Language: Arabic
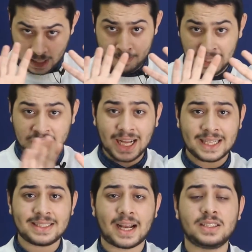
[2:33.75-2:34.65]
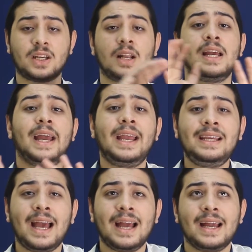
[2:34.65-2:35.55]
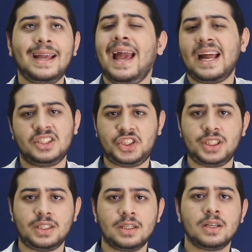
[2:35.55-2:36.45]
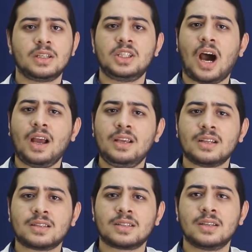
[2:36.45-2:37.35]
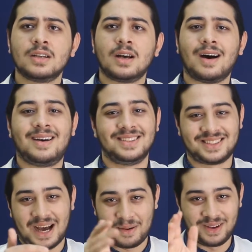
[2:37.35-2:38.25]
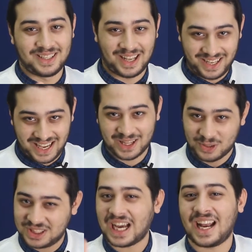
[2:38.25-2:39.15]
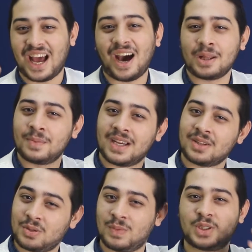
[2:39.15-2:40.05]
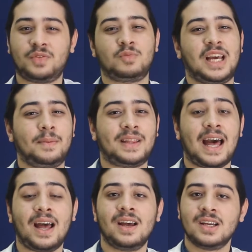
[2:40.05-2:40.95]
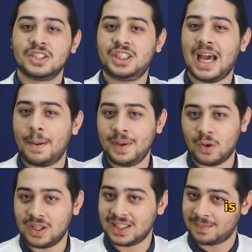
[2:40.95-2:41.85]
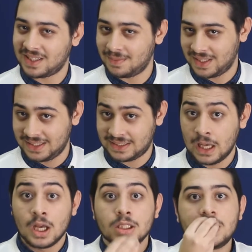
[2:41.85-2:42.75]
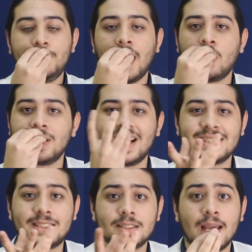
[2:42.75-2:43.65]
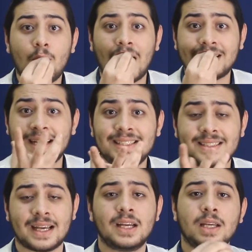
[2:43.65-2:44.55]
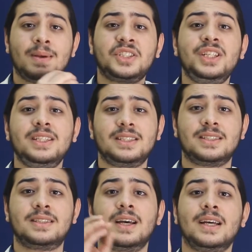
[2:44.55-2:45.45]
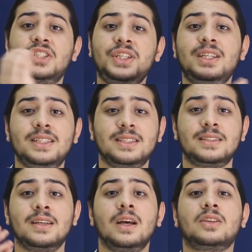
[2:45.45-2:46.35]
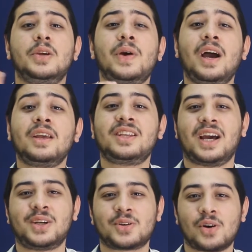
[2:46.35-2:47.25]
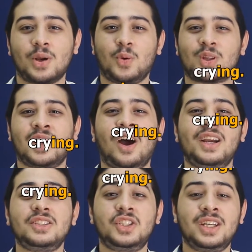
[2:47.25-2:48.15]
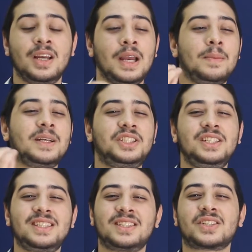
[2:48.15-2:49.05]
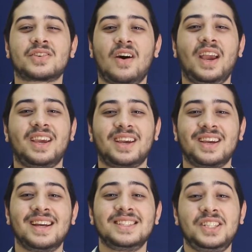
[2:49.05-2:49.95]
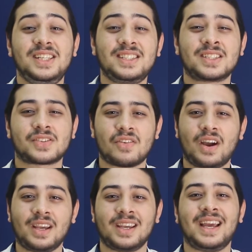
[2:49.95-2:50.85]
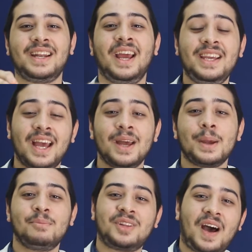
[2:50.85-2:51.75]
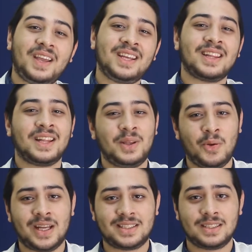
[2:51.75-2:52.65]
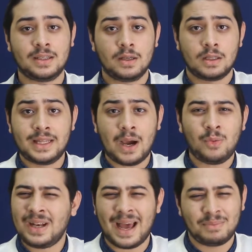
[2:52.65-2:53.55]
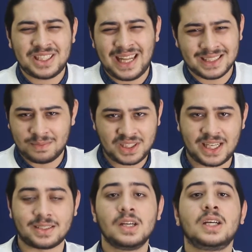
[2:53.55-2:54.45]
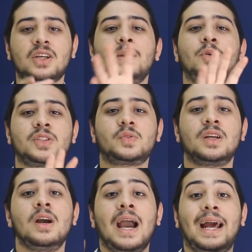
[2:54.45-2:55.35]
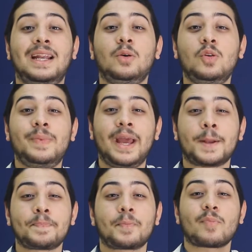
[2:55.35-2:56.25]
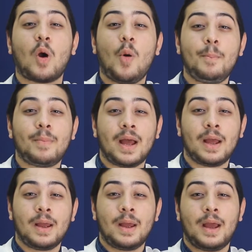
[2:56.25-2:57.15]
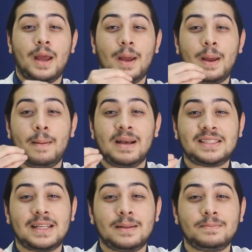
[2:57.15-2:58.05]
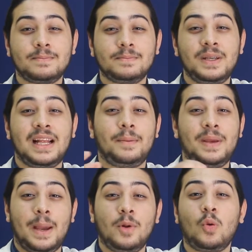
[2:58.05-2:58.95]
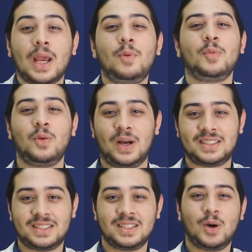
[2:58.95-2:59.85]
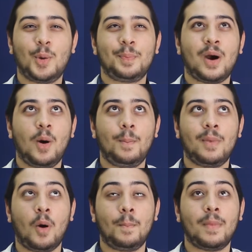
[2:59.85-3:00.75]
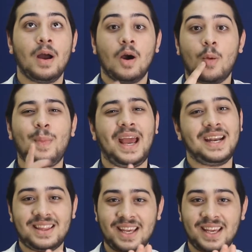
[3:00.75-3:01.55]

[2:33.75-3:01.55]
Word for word: ماشي ركز ركز يلا هي هي يعني شي يعيط اه انت ايه هتخش على اعاعات من غير ما تشوف المساعد بتاعها شي يا عم بياخد از ما تنسى شي بياخد از اوعى تنسى يبقى شي از شي از طيب يعيط يعني كراي وحط لها اي ان جي يبقى شي از كراينج شي از كراينج يعني هي بتعيط دلوقتي ناو لا مش لازم مش لازم طيب بص في خلينا نقول بقى ايه هم آه مثلا بيعملوا واجبهم دلوقتي هم هم هم هم يعني